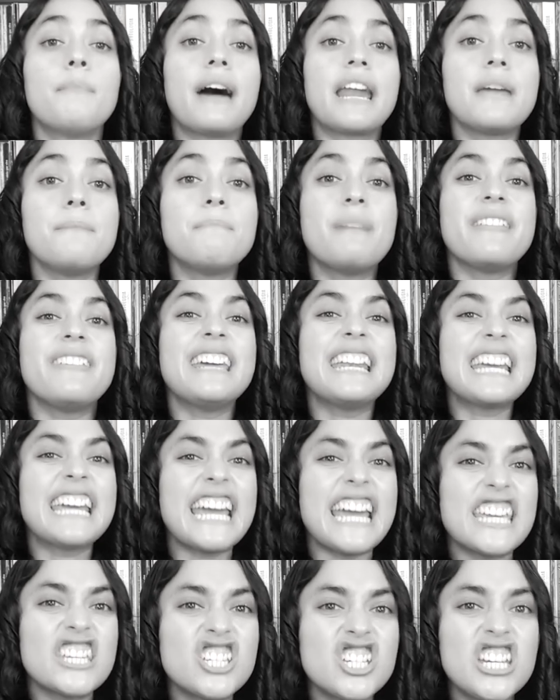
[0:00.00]
para impedir
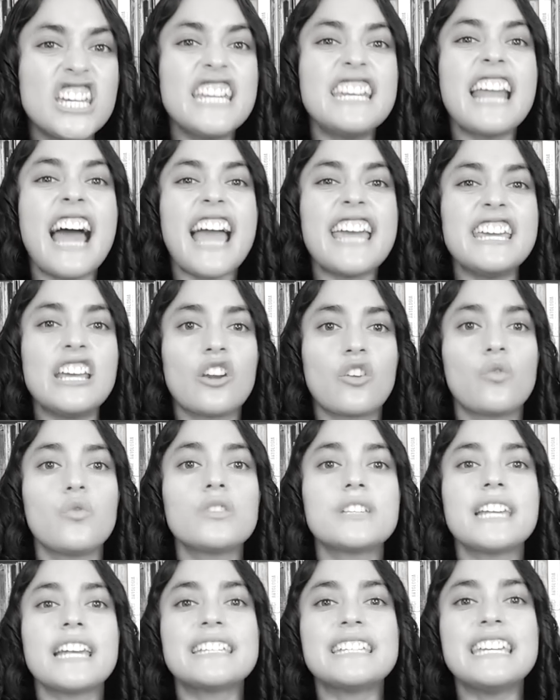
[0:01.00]
que China y
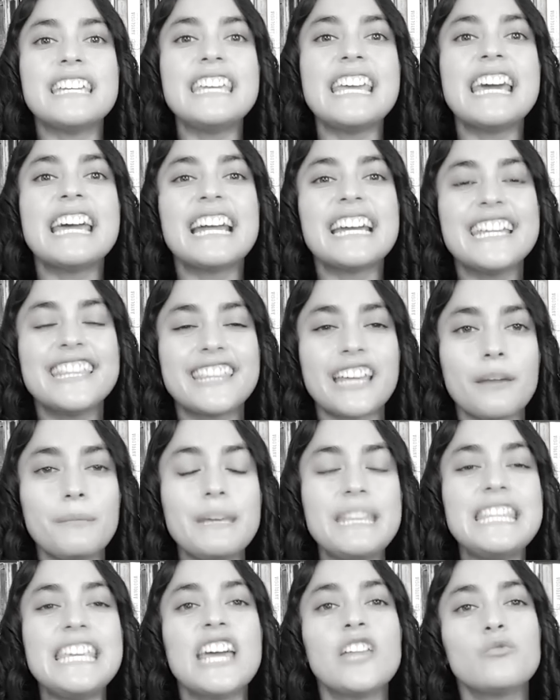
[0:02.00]
Rusia siguieran
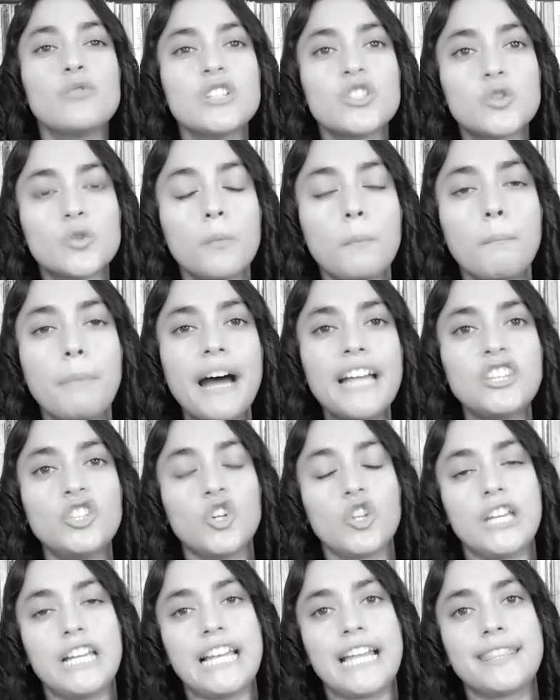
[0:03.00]
interviniendo en su
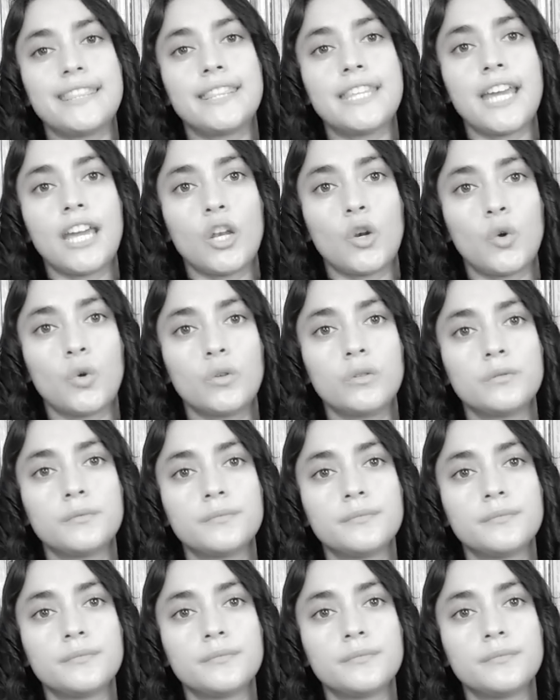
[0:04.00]
patio delantero.